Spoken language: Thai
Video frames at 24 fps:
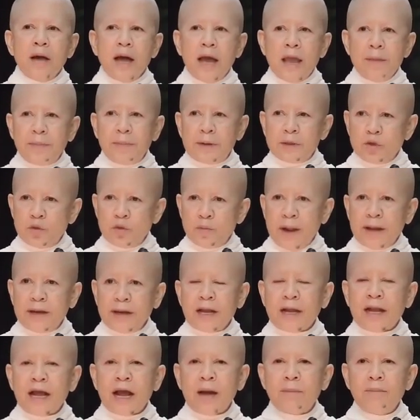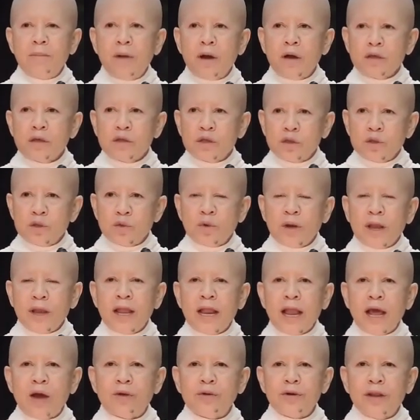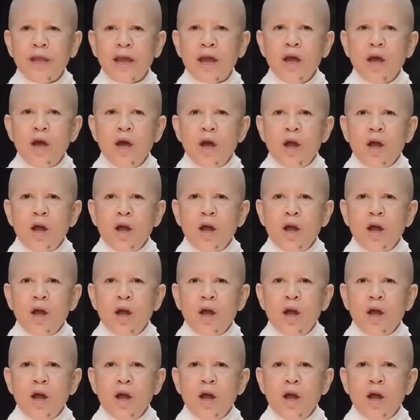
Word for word: ไอ้ปัจจุบันกรรมมันก็จะช่วยให้เราเนี่ย